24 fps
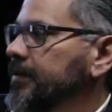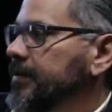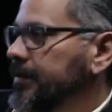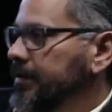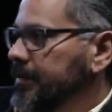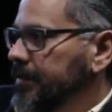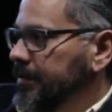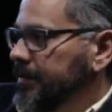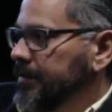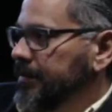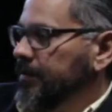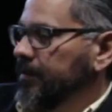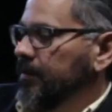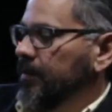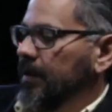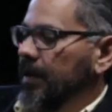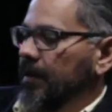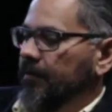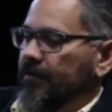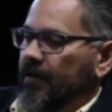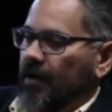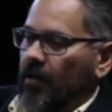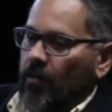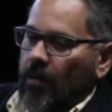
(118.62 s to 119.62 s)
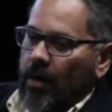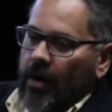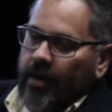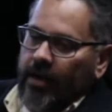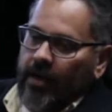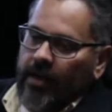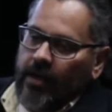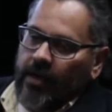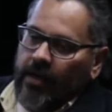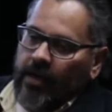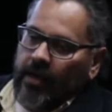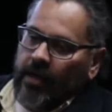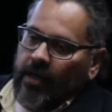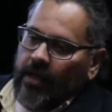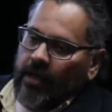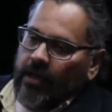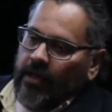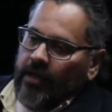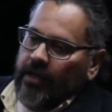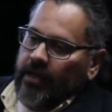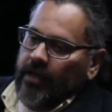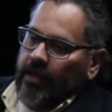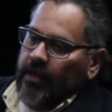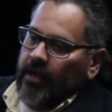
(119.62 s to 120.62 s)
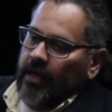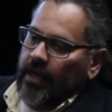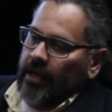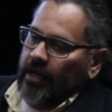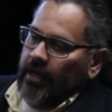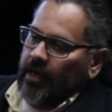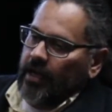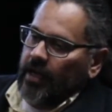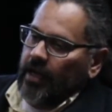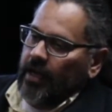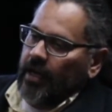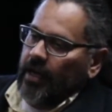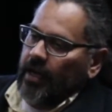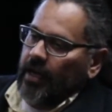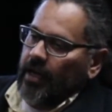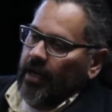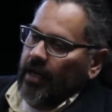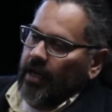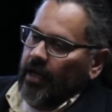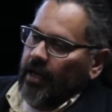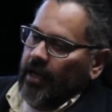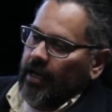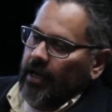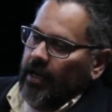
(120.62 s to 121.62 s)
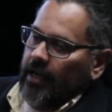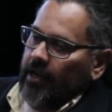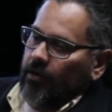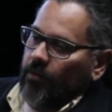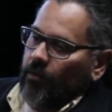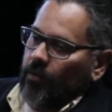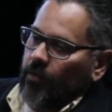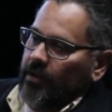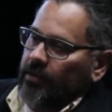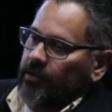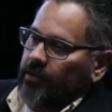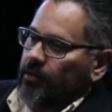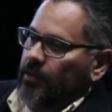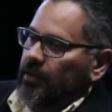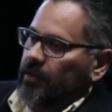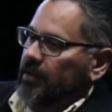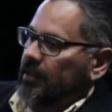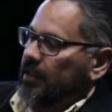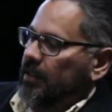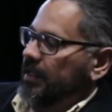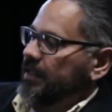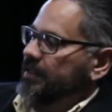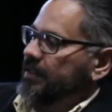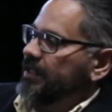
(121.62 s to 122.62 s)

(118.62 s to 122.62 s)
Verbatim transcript: eh, con Alfaguara que narra el encuentro entre